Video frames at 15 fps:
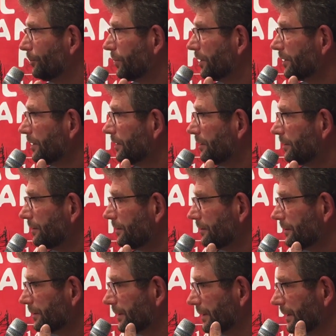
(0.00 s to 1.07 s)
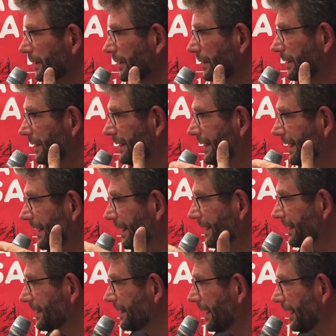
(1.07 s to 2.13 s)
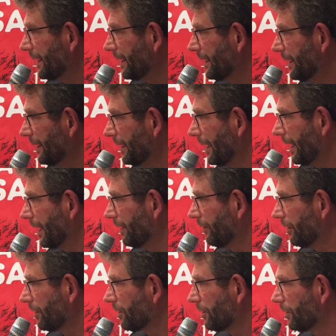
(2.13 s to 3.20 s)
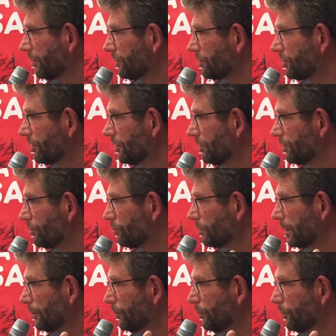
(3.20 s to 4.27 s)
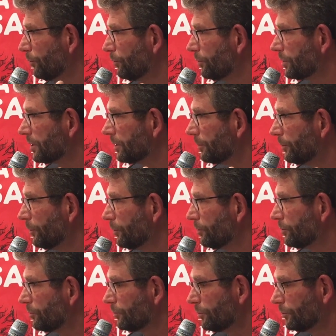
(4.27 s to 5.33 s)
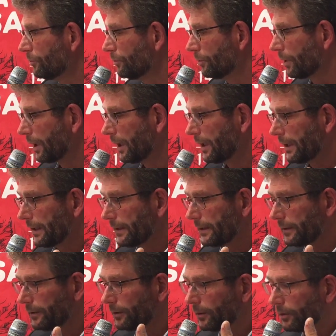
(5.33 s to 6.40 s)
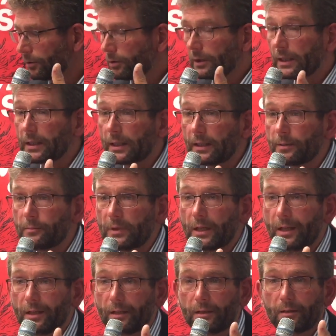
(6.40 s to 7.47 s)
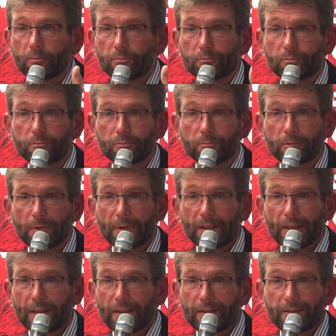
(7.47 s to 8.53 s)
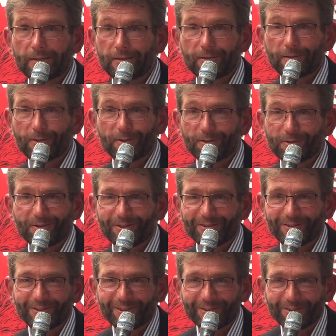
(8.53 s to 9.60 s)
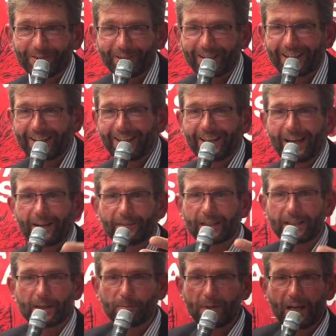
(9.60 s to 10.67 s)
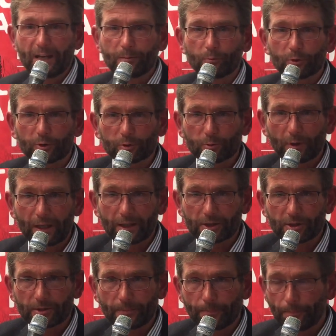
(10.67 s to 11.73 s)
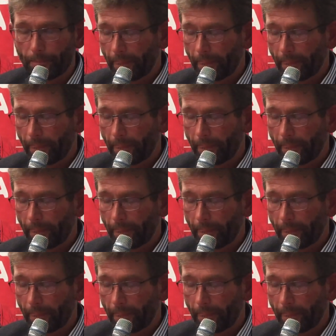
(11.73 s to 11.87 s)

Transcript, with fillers: pendant des années alors que je ne suis plus en mesure de reconnaître les miens ou de rire avec les miens et mon entourage.